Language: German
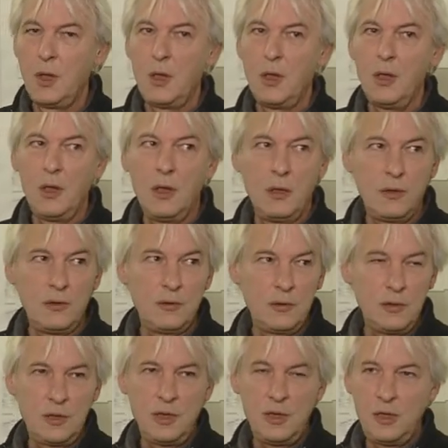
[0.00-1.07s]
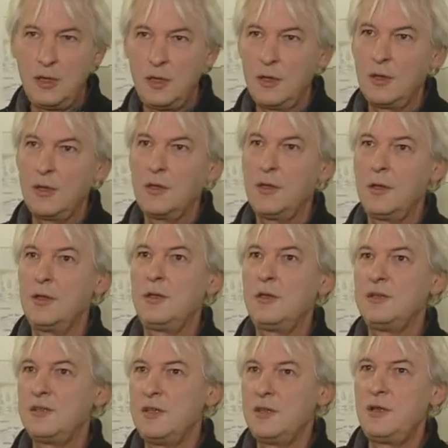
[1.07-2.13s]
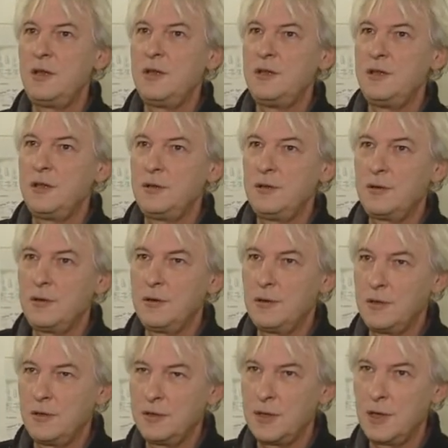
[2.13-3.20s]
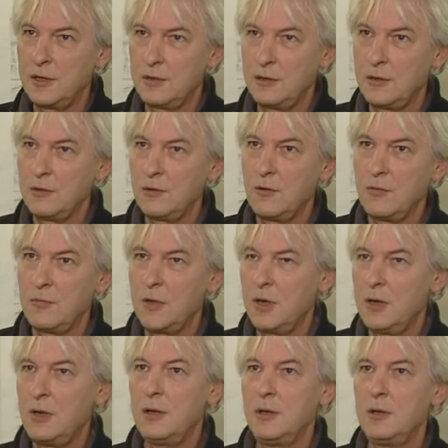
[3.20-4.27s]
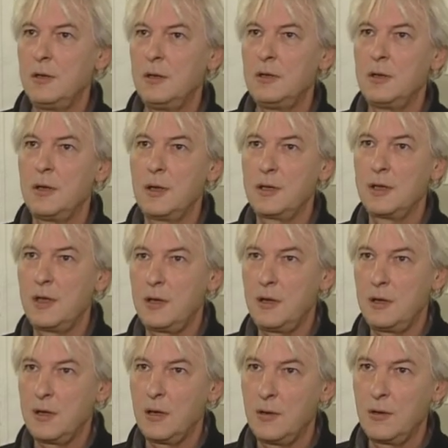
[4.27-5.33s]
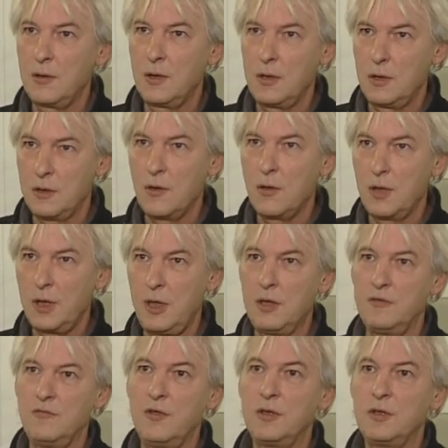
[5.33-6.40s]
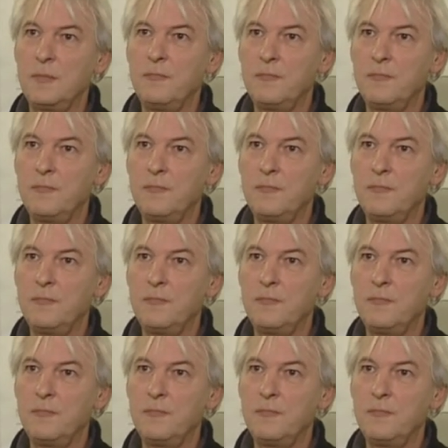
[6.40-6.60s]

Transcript: äh, die äh, die Sichtlinien äh, dann nochmal nachträglich auch korrigieren wird.